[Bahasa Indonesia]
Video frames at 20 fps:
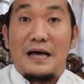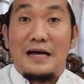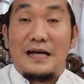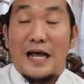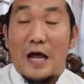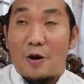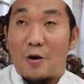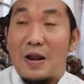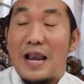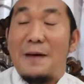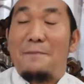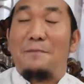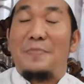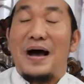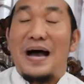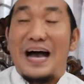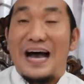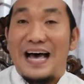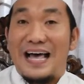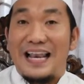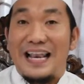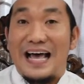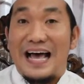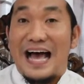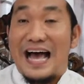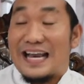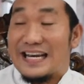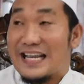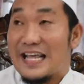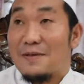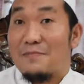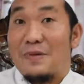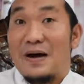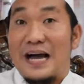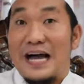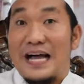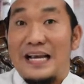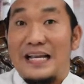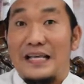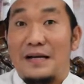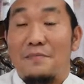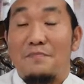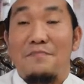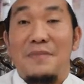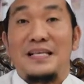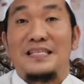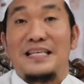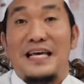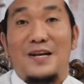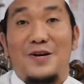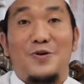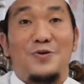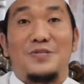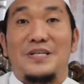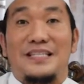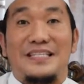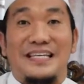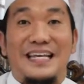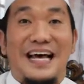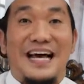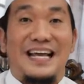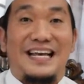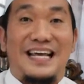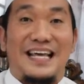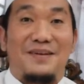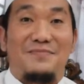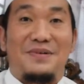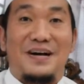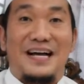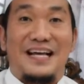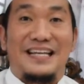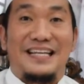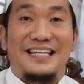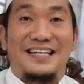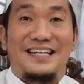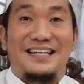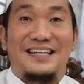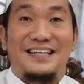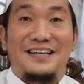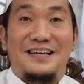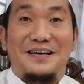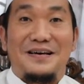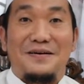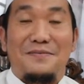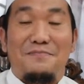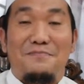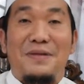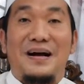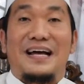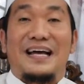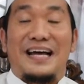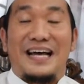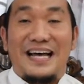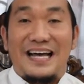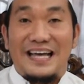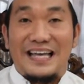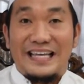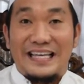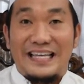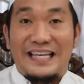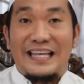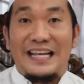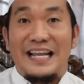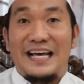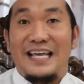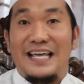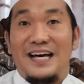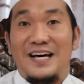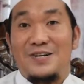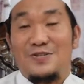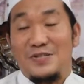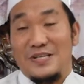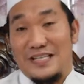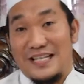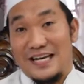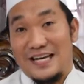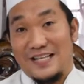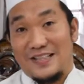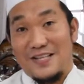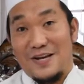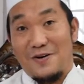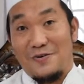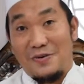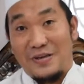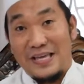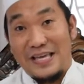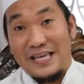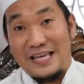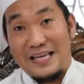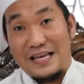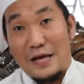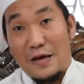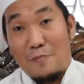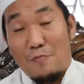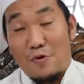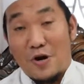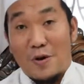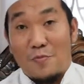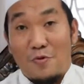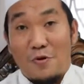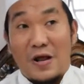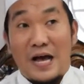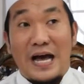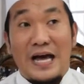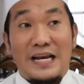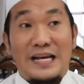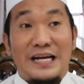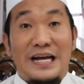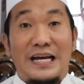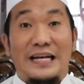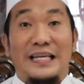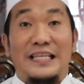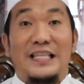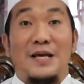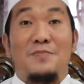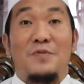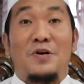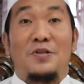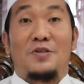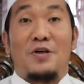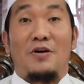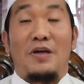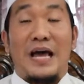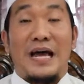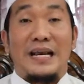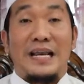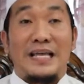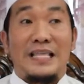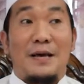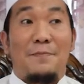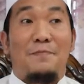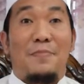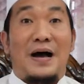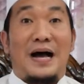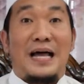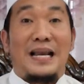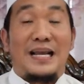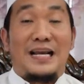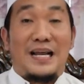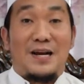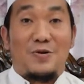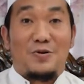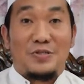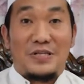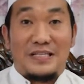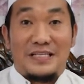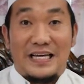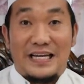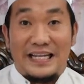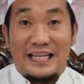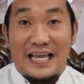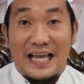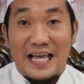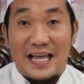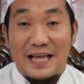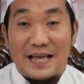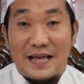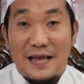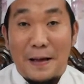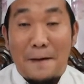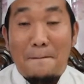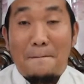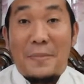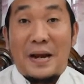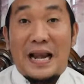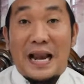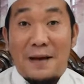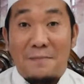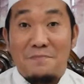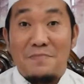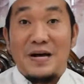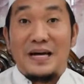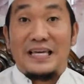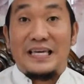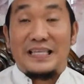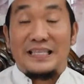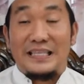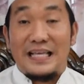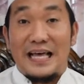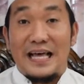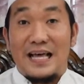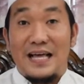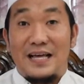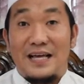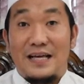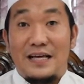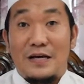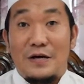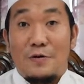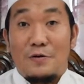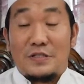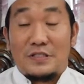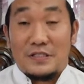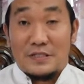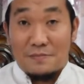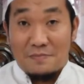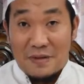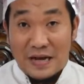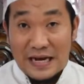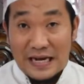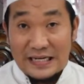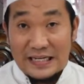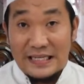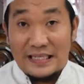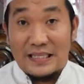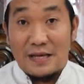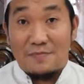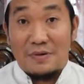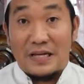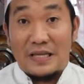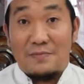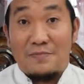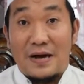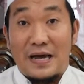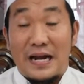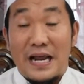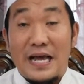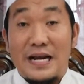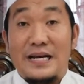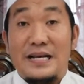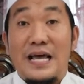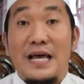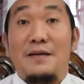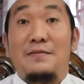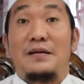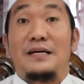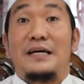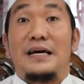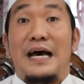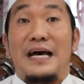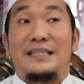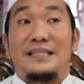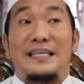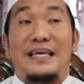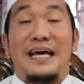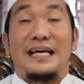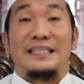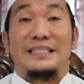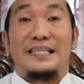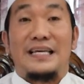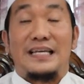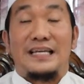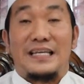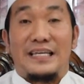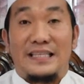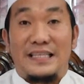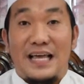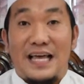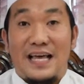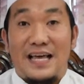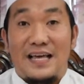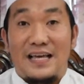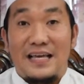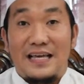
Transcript: Kalaulah pahala ada yang mengalir, masa dosa tidak ada yang mengalir? Maka inilah yang harus kita ketahui. Mudah-mudahan dengan kita mengetahui adanya pahala dan dosa jariah, menambah kita semangat kita beribadah dan kehati-hatian kita